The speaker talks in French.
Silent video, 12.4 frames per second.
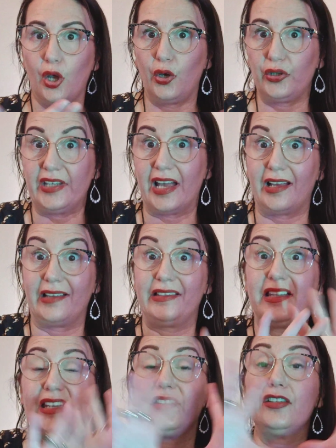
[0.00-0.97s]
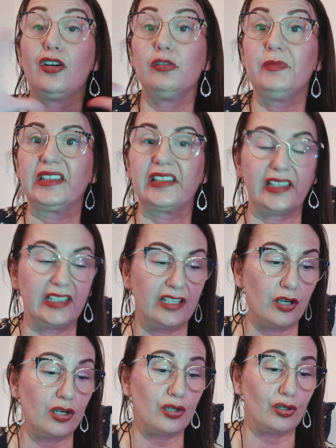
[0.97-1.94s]
euh, il y a un énorme
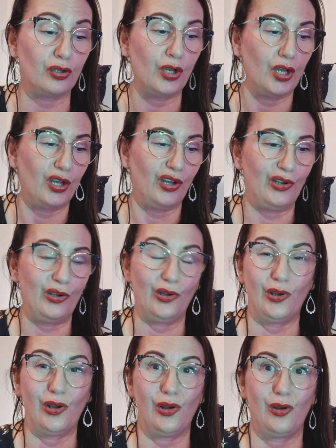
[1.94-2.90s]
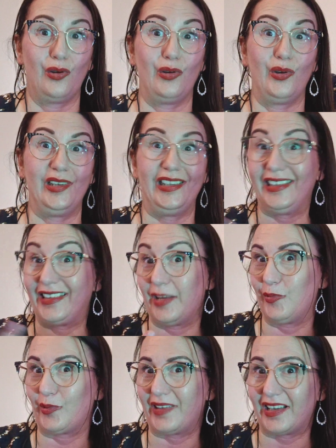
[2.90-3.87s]
égrégore euh, et c'est
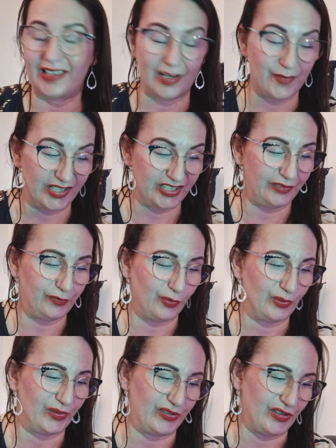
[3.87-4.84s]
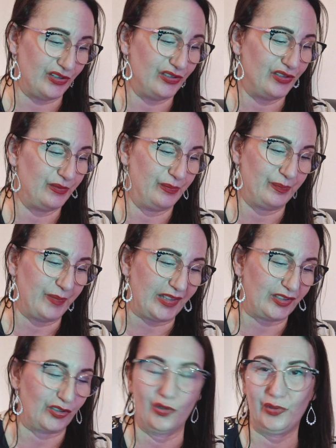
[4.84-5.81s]
pour ça que la magie fonctionne
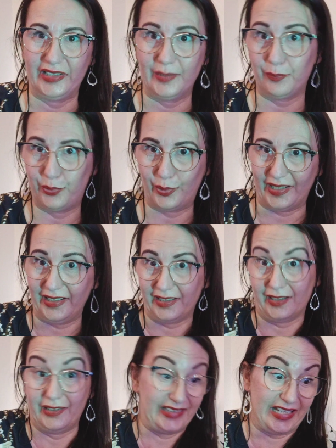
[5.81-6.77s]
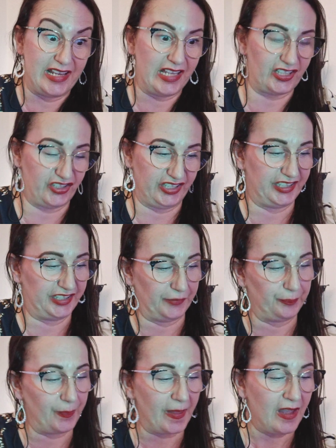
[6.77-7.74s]
parce qu'il est bourré d'énergie.
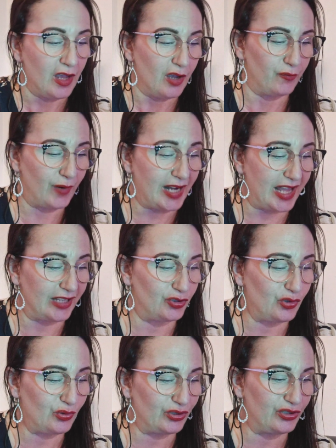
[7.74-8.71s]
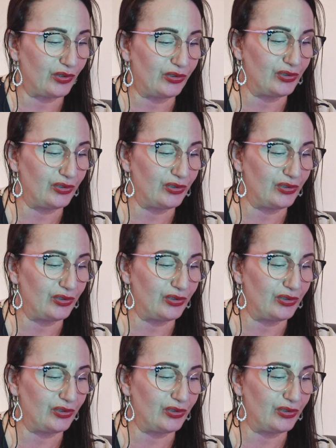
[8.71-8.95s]
Voilà, donc dans